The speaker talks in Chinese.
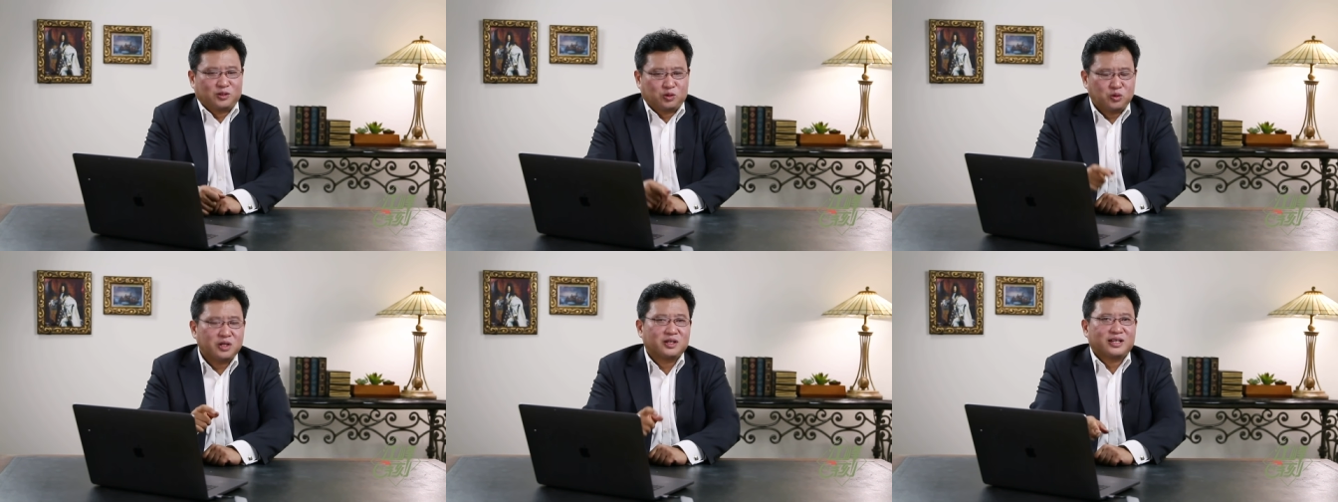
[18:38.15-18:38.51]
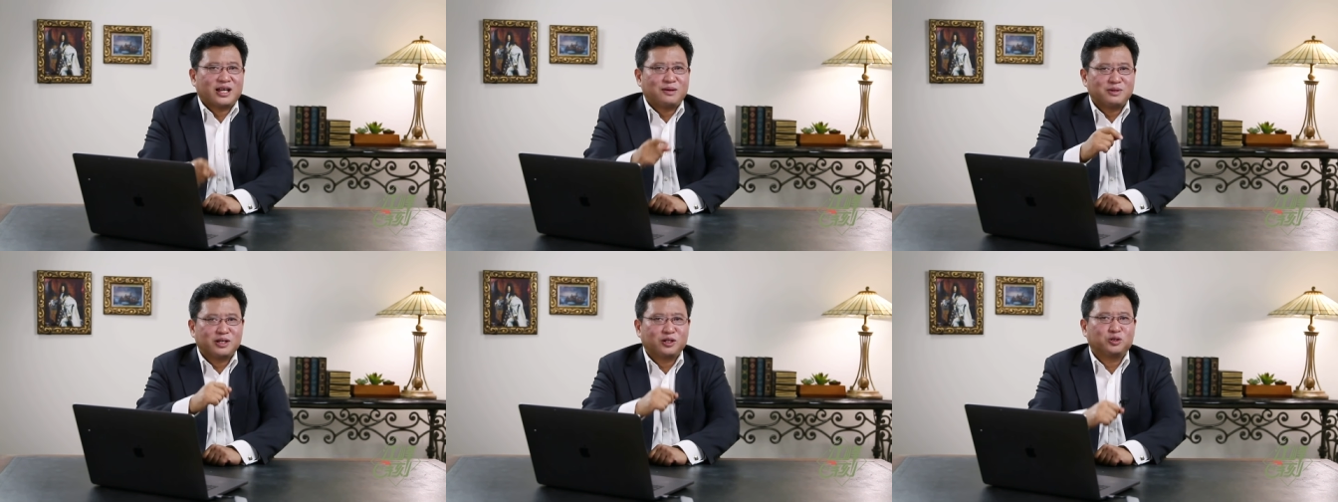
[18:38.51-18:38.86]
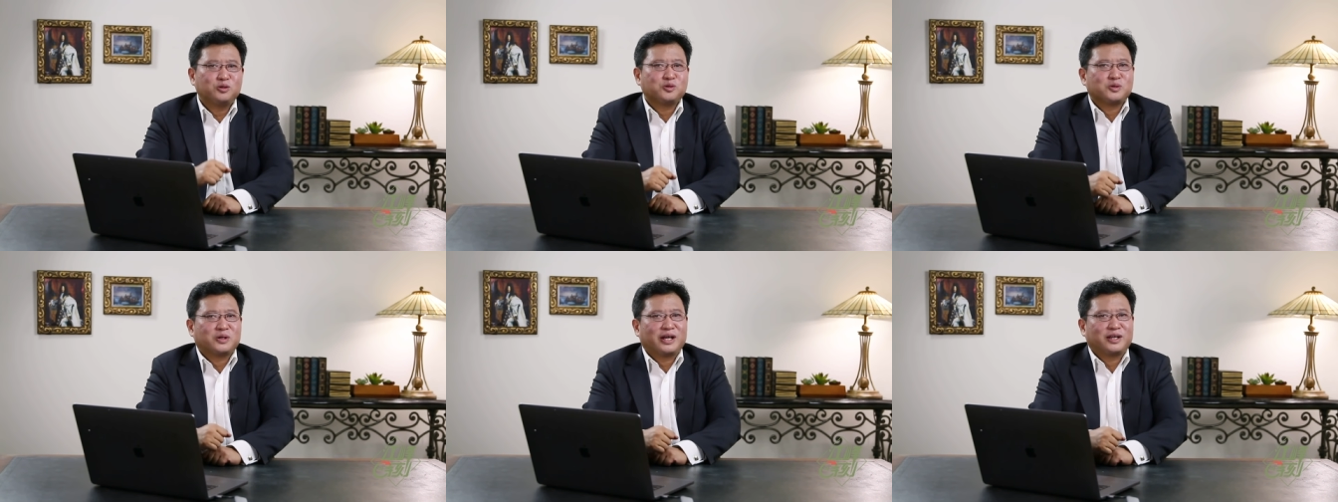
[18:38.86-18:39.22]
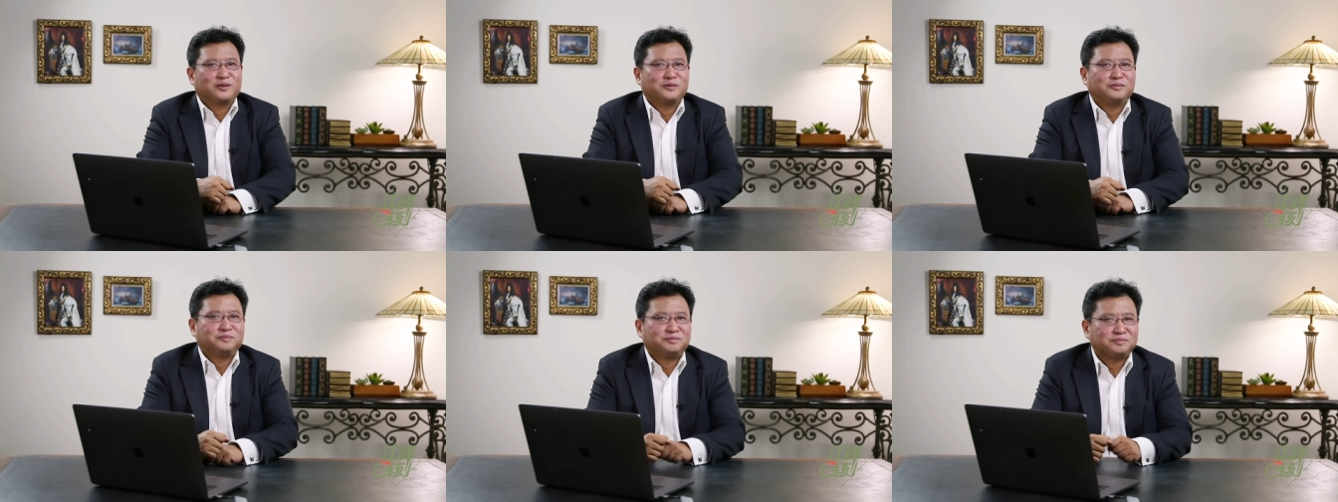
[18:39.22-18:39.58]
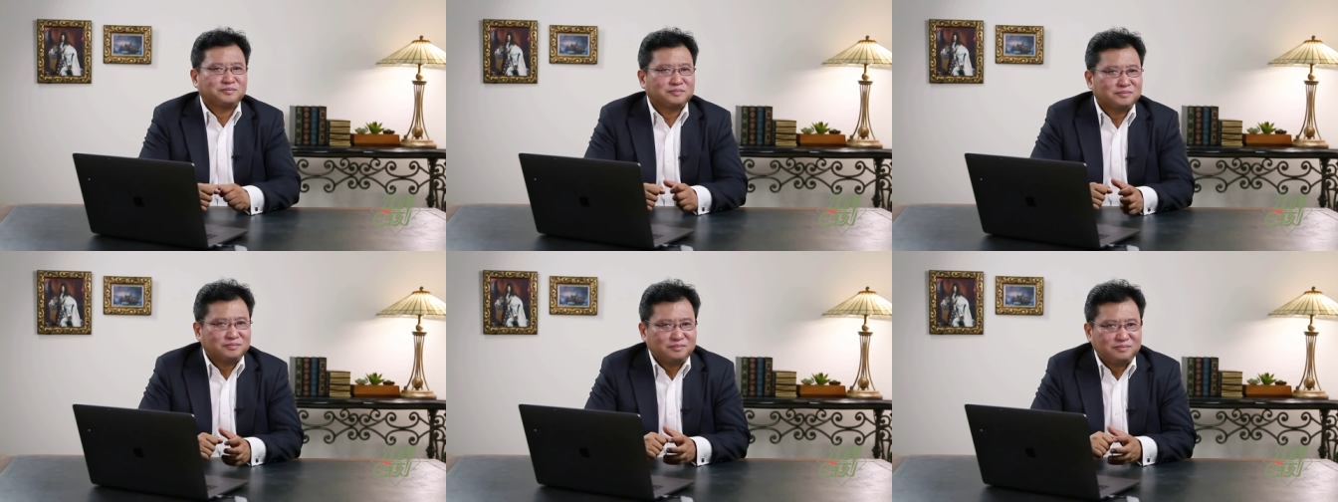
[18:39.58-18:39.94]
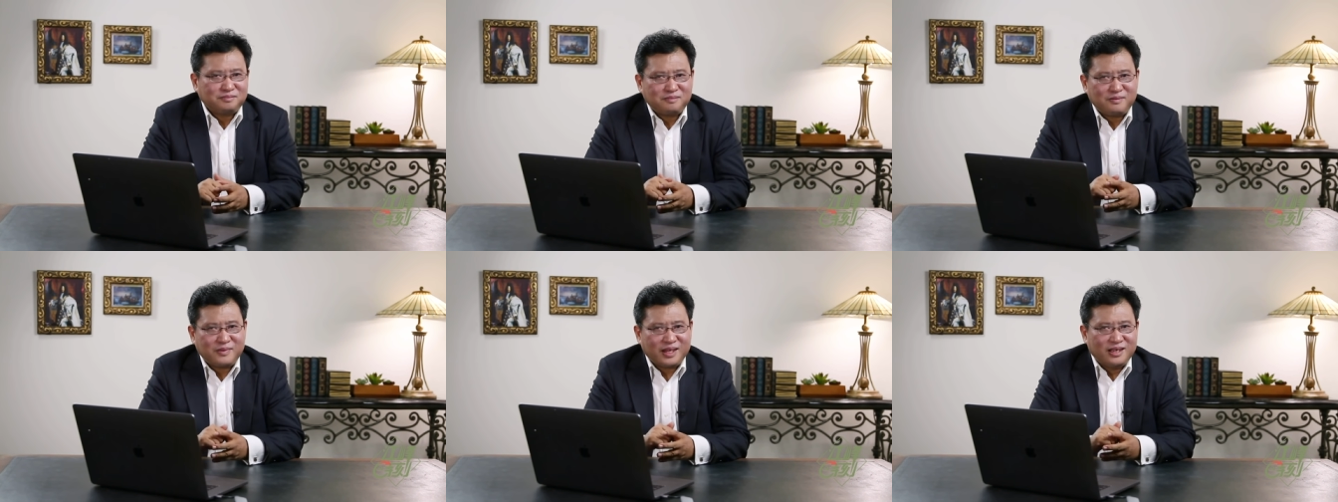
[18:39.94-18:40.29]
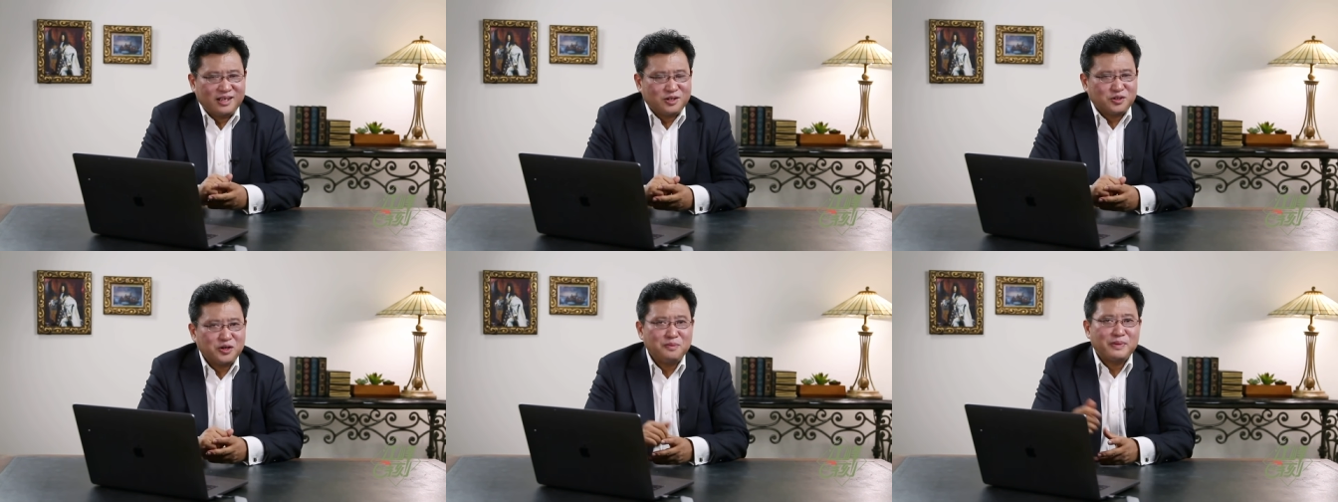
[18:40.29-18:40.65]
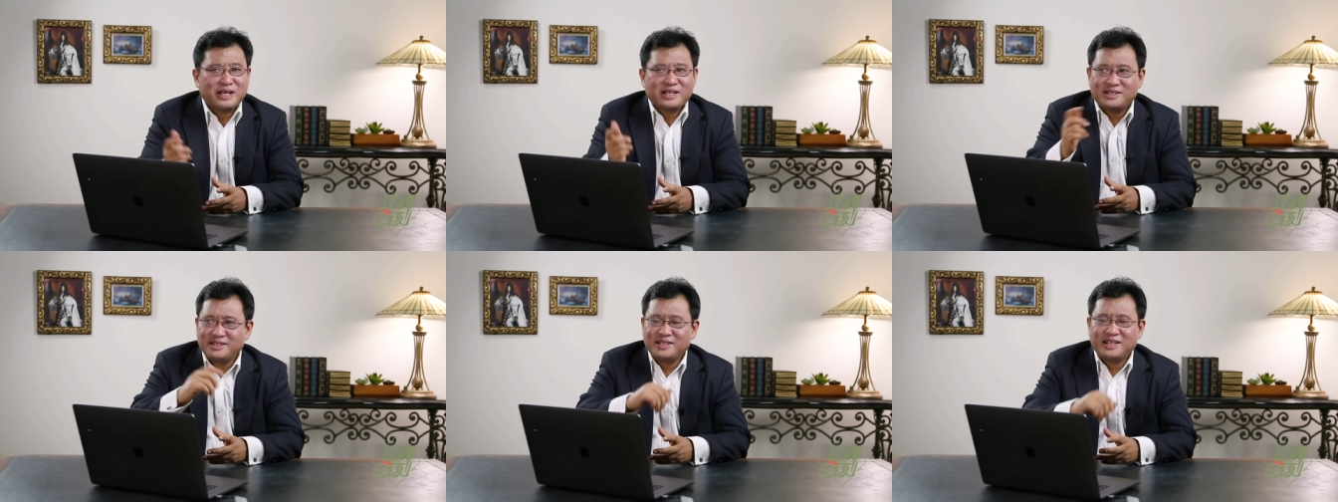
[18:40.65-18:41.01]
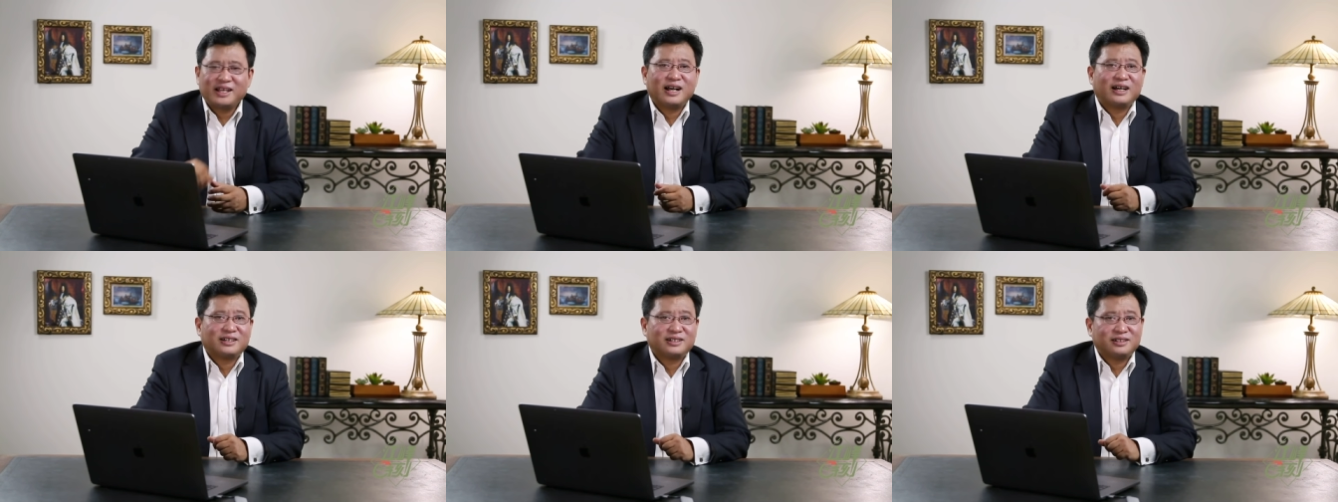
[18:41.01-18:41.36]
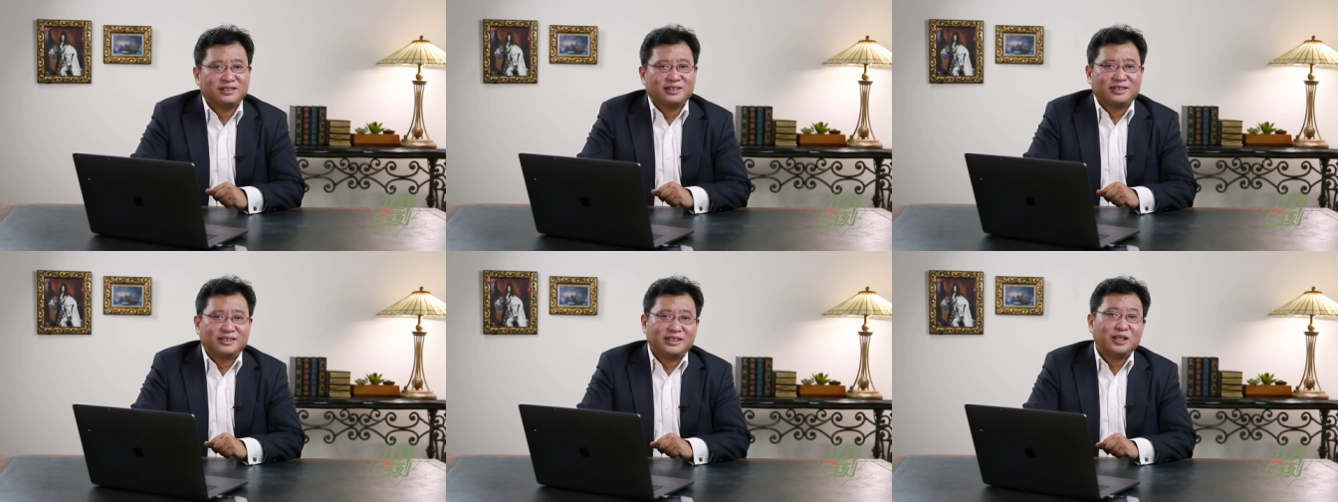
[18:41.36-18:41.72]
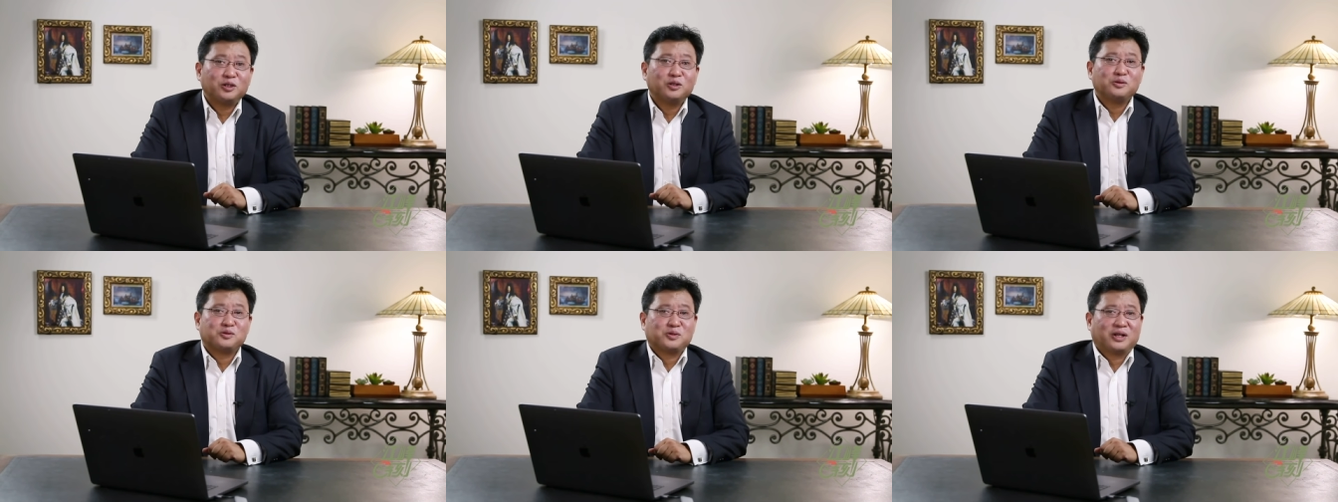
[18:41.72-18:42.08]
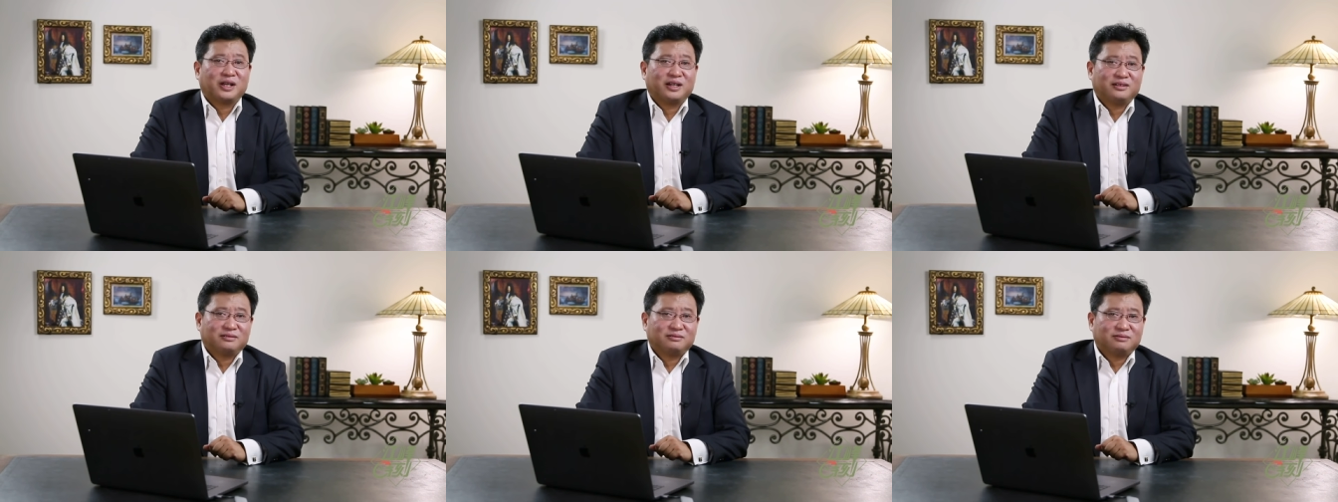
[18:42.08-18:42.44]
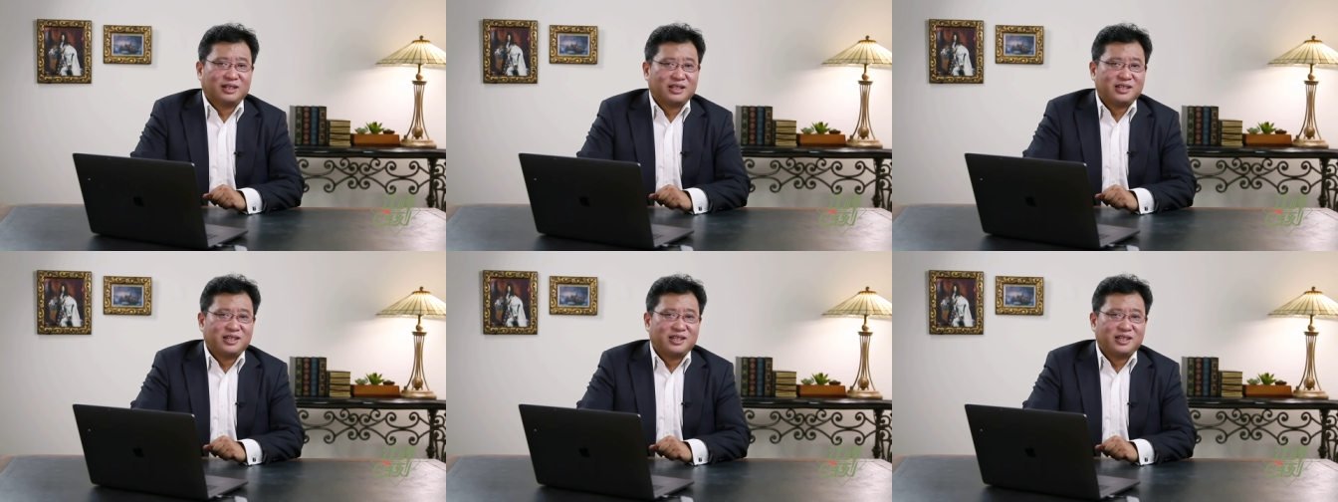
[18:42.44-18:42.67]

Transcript: 对着他们这个动作来动。所以美资银行是先动作了啊，